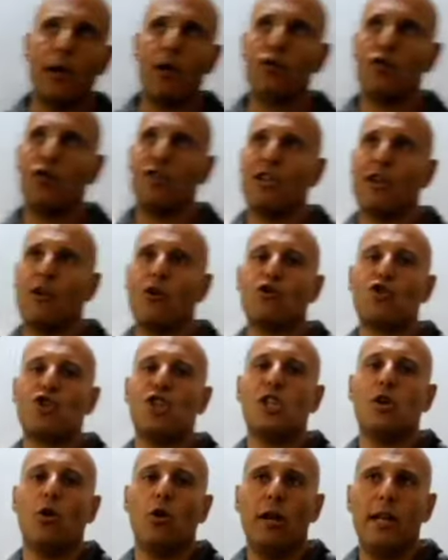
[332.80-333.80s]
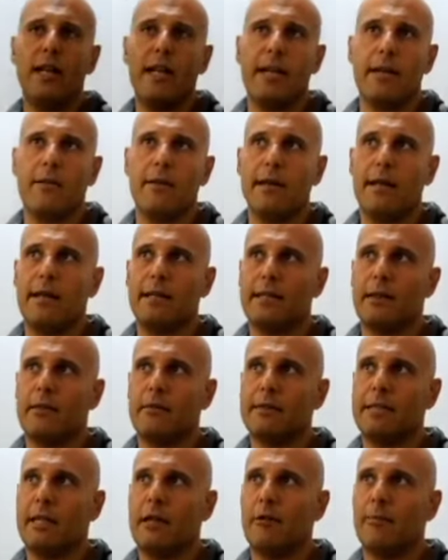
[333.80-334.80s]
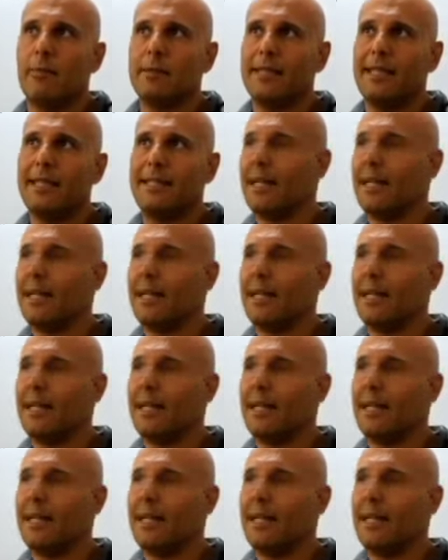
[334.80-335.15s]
non ci siano cigoli, quindi se non siano presenti